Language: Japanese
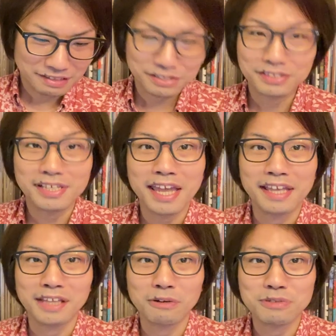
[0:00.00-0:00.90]
すげ
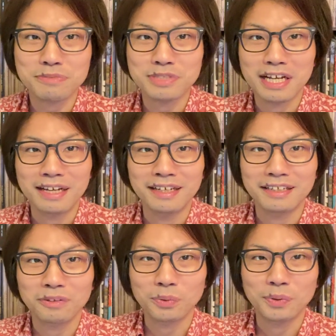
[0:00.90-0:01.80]
え楽しみな
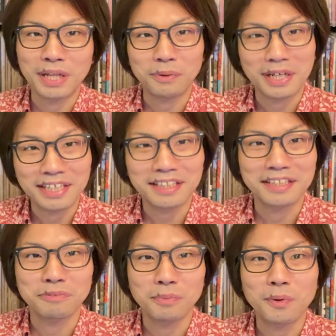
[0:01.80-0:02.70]
ことなのかな、な
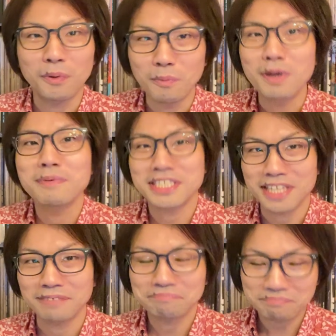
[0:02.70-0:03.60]
んて僕思いました。